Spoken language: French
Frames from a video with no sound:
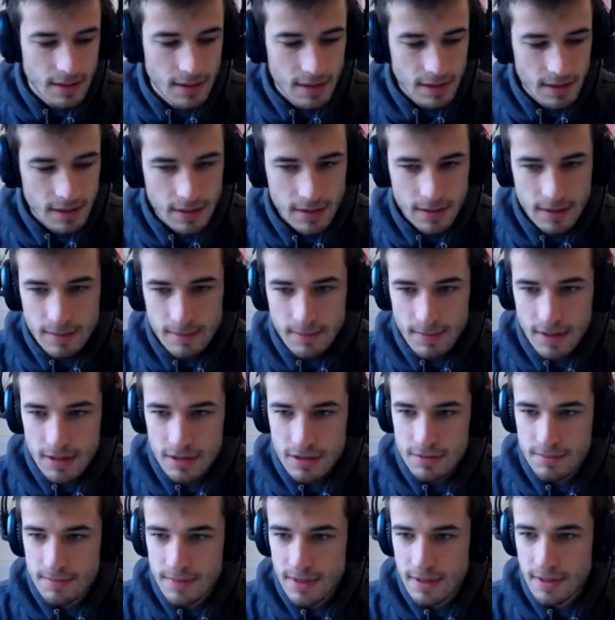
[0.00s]
Et qui marche
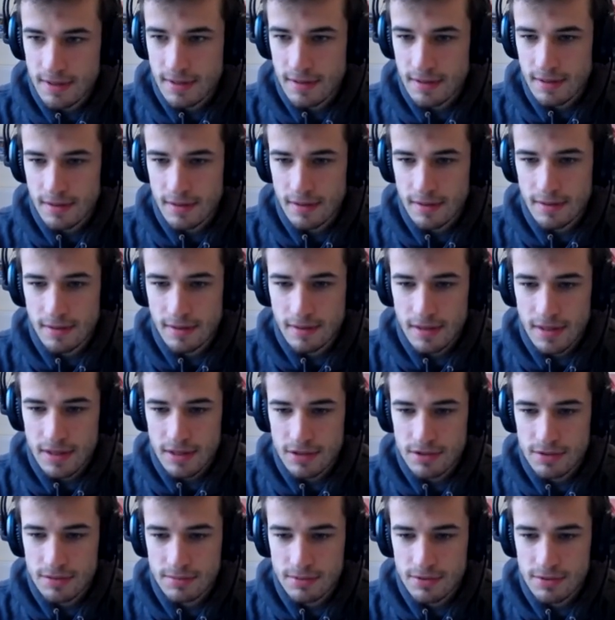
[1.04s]
bien euh,
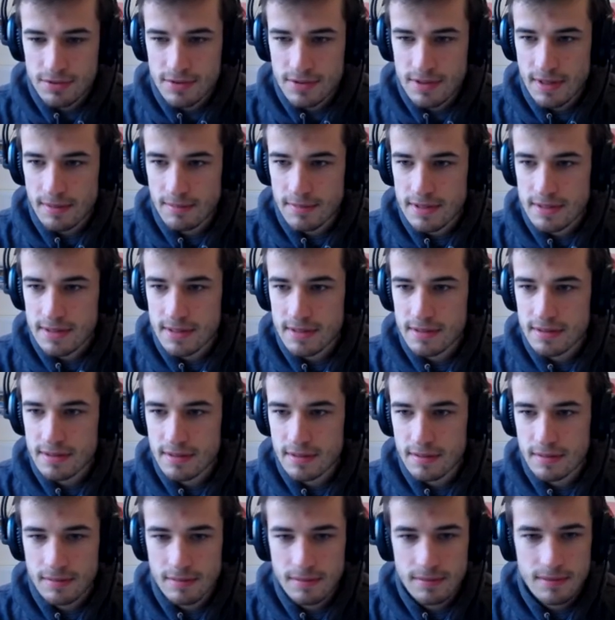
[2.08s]
largement jusqu'à 1700,
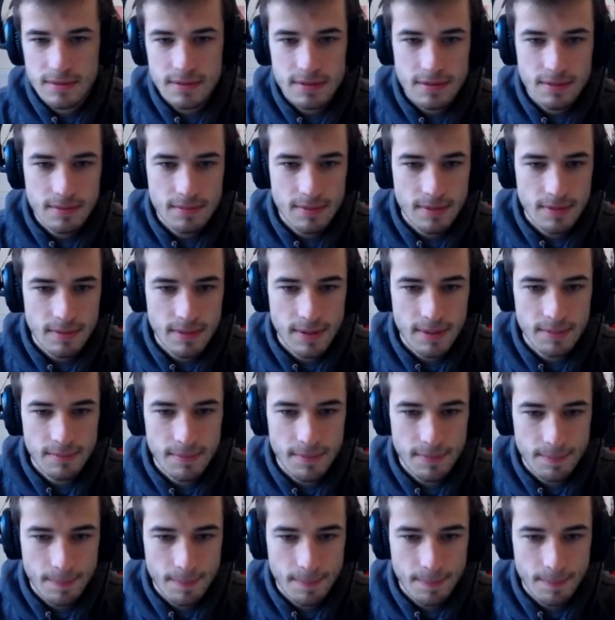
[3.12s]
sans problème.